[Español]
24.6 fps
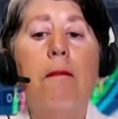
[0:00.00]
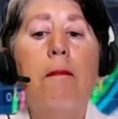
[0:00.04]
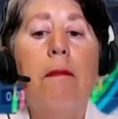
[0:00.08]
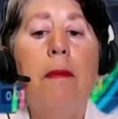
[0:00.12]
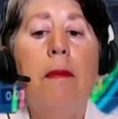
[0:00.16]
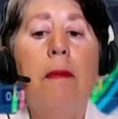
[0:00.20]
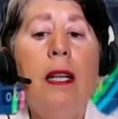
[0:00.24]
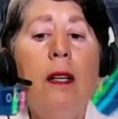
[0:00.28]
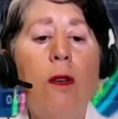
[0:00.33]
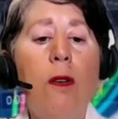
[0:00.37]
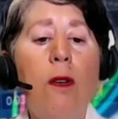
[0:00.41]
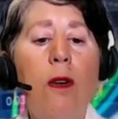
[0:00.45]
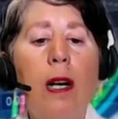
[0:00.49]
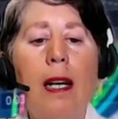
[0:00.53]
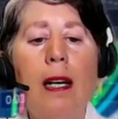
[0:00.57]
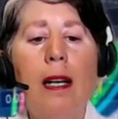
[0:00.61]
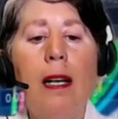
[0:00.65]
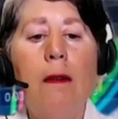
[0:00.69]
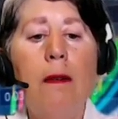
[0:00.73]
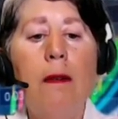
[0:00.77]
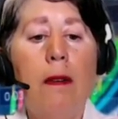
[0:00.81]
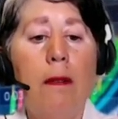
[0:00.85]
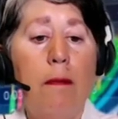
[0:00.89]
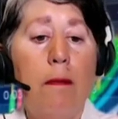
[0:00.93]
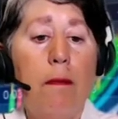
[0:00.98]
Pero a
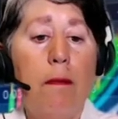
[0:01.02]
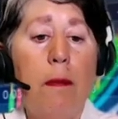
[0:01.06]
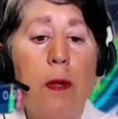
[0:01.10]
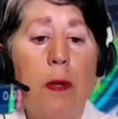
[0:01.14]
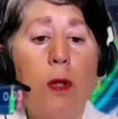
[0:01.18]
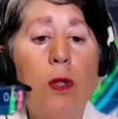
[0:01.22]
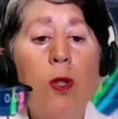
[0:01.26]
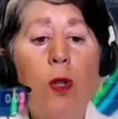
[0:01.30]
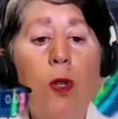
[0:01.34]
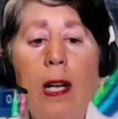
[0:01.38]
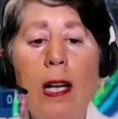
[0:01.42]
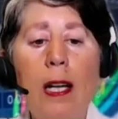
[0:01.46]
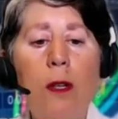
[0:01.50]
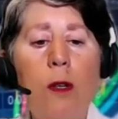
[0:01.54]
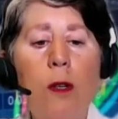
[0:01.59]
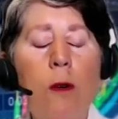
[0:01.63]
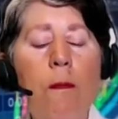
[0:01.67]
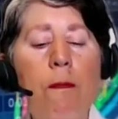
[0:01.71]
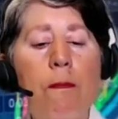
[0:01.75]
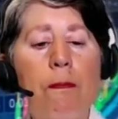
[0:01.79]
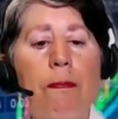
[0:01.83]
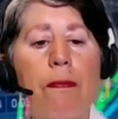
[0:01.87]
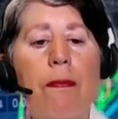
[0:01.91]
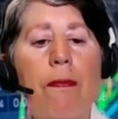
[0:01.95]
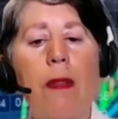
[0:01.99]
la, por otro
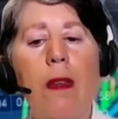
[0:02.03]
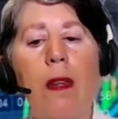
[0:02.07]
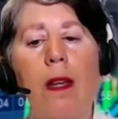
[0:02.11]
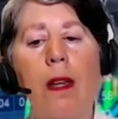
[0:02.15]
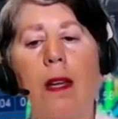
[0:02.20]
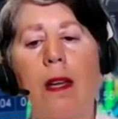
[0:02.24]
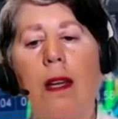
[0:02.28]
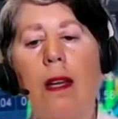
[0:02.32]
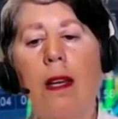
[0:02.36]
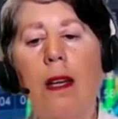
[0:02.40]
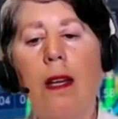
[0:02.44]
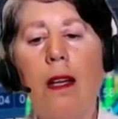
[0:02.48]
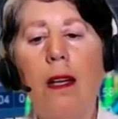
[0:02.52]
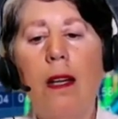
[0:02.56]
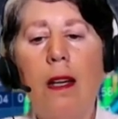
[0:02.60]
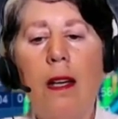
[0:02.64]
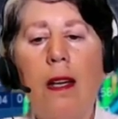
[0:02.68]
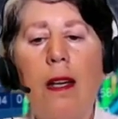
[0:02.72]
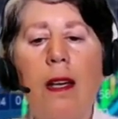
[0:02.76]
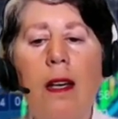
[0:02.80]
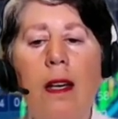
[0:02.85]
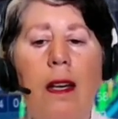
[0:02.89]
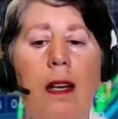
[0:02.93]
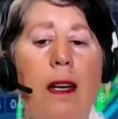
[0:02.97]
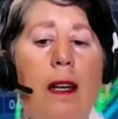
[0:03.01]
lado, eh,
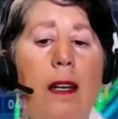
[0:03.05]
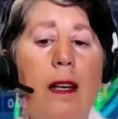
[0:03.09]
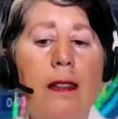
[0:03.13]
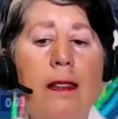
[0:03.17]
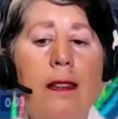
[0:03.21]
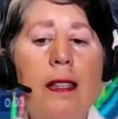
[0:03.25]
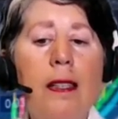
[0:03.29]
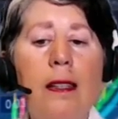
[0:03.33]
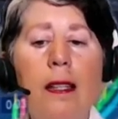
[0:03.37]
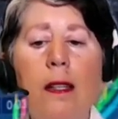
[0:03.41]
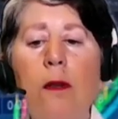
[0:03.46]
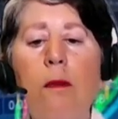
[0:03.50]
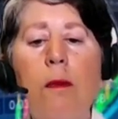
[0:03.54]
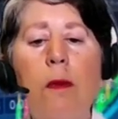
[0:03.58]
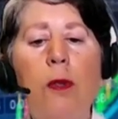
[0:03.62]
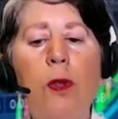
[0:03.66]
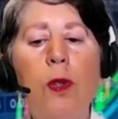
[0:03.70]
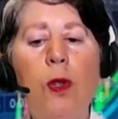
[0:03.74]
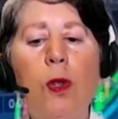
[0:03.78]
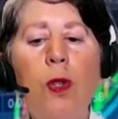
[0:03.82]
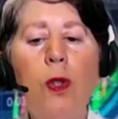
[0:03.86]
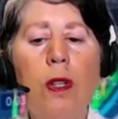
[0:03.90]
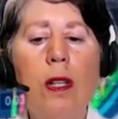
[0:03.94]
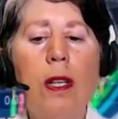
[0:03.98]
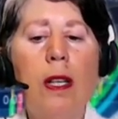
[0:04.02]
existen un montón
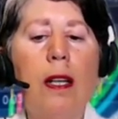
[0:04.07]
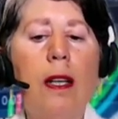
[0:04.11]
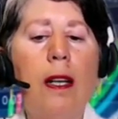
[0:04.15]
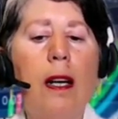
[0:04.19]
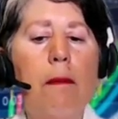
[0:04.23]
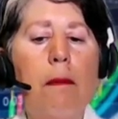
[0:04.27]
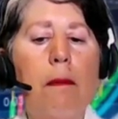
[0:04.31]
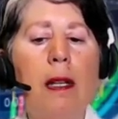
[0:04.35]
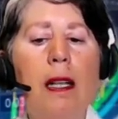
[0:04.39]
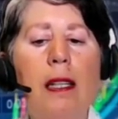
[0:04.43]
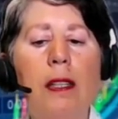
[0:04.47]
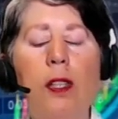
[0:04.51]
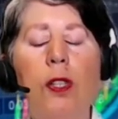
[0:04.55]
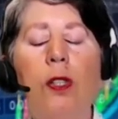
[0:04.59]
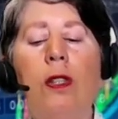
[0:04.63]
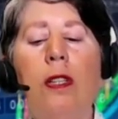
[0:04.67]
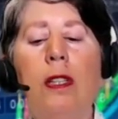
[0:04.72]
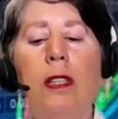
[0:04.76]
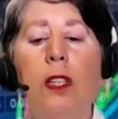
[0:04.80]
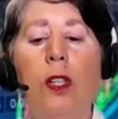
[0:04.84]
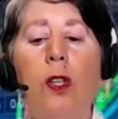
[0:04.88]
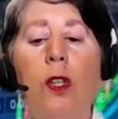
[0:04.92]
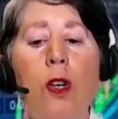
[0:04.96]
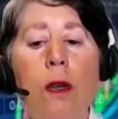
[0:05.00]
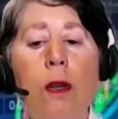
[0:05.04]
de aplicaciones y
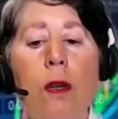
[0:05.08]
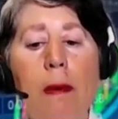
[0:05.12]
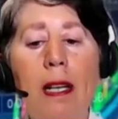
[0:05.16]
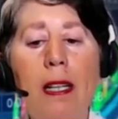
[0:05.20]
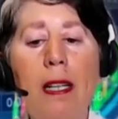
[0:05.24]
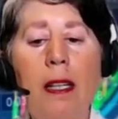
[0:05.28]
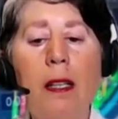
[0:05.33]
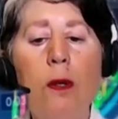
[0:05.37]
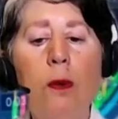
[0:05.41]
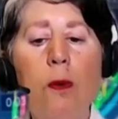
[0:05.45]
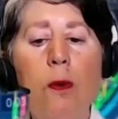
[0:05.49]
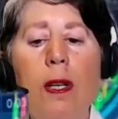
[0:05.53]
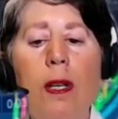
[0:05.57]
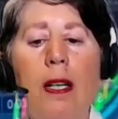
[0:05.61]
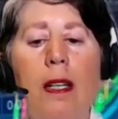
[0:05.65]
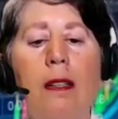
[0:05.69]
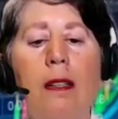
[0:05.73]
hoy más que nunca